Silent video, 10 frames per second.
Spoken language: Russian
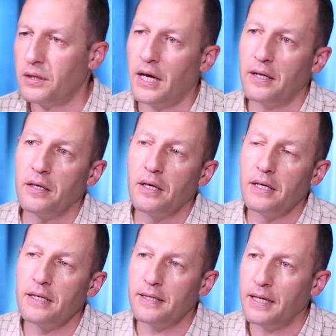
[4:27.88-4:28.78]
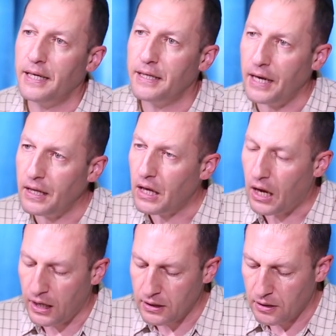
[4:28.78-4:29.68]
трактат Санхедрин,
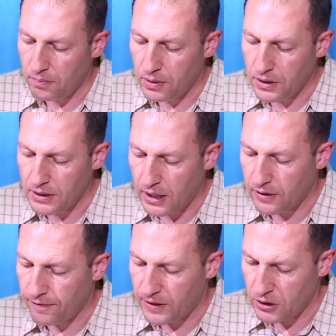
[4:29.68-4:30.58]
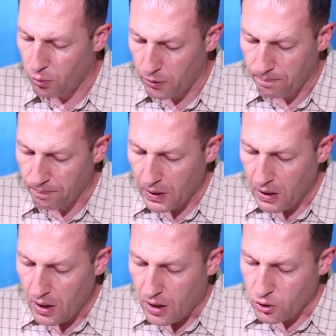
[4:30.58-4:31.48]
лист 58.
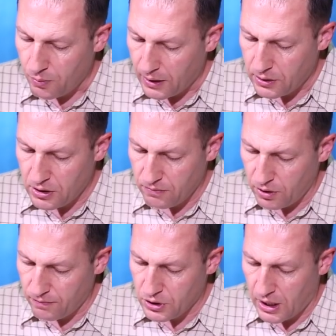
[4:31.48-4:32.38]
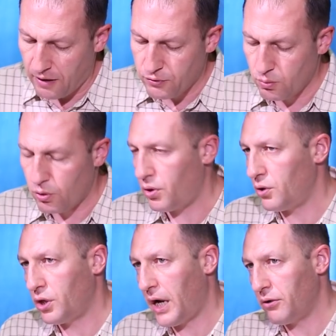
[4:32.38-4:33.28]
Разумеется, сегодня в Израиле в субботу
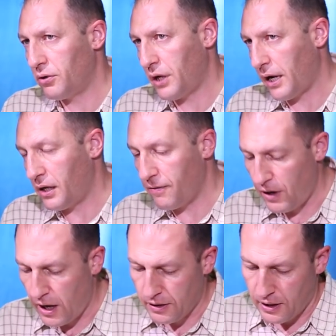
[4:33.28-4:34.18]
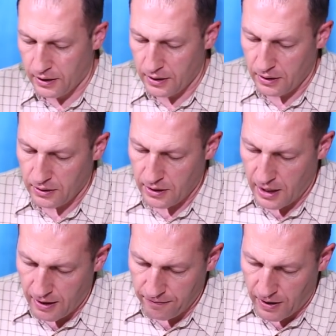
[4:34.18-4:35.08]
отдыхают как евреи, так и
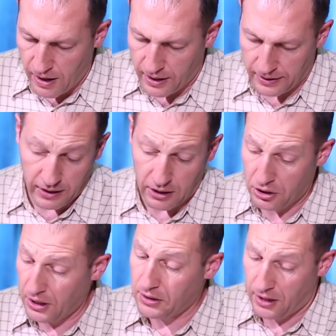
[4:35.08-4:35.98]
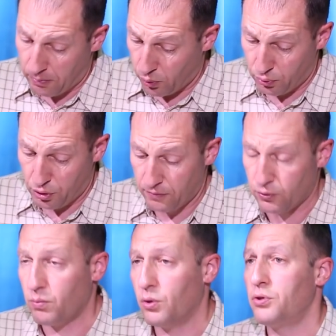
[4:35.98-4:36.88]
неевреи, хотя, конечно, есть и работающие
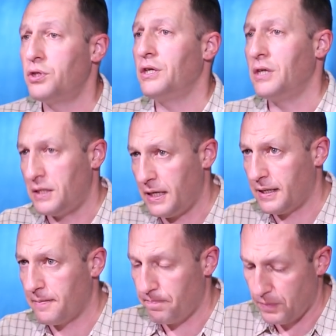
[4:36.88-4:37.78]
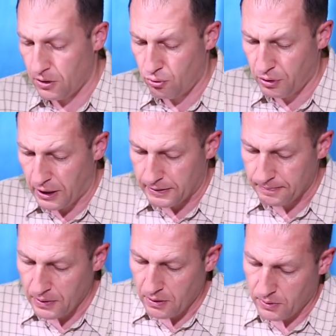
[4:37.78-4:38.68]
в субботу среди тех и
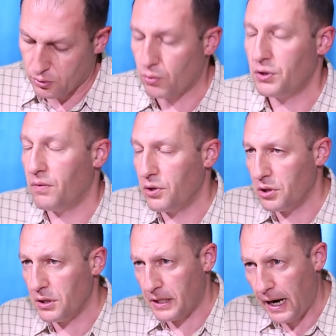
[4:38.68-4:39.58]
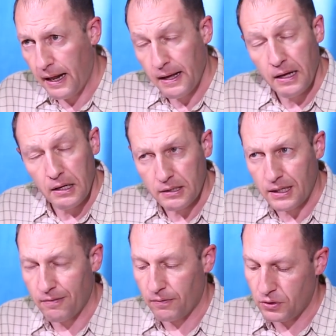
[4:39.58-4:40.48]
других, поскольку сегодняшний Израиль,
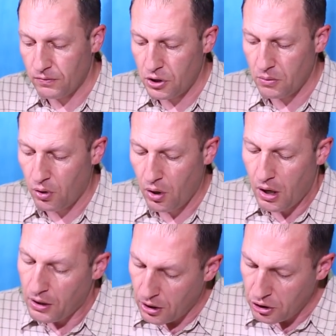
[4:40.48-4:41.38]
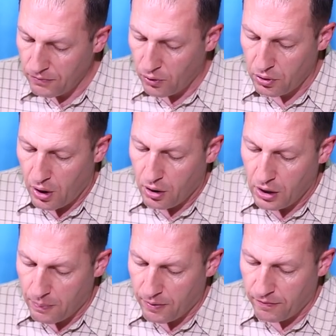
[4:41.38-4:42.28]
слава Всевышнему, не живет
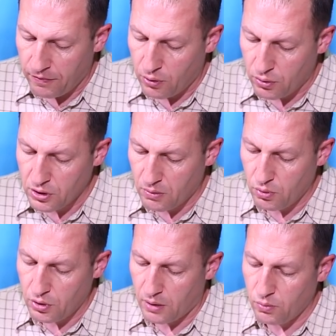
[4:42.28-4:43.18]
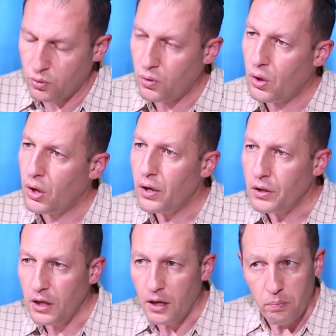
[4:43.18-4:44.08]
ни по Вавилонскому Талмуду,
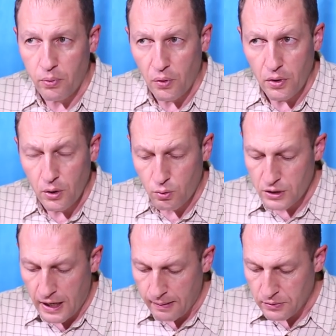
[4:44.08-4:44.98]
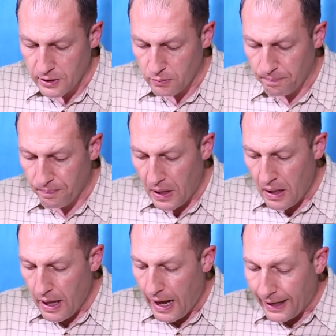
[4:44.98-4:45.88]
ни по Иерусалимскому.
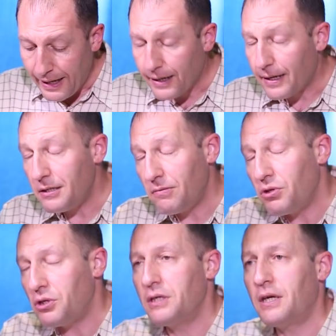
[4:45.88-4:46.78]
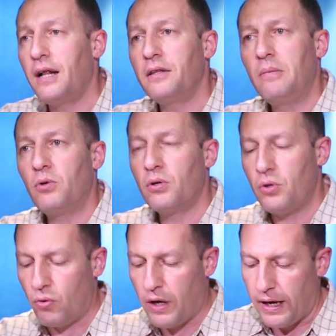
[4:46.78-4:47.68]
Однако сегодняшний Израиль – это немного
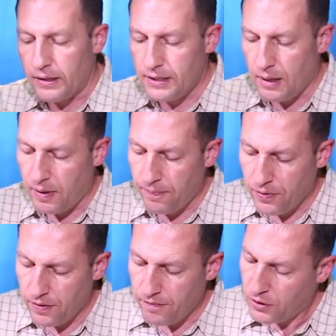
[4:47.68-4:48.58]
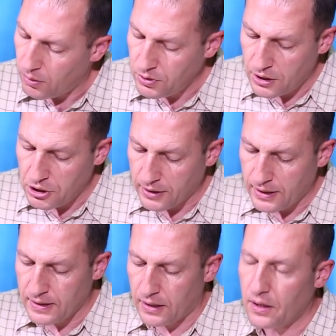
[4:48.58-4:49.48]
другая тема. Вернемся на шаг
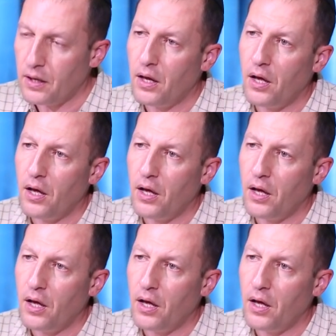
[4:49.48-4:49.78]
назад.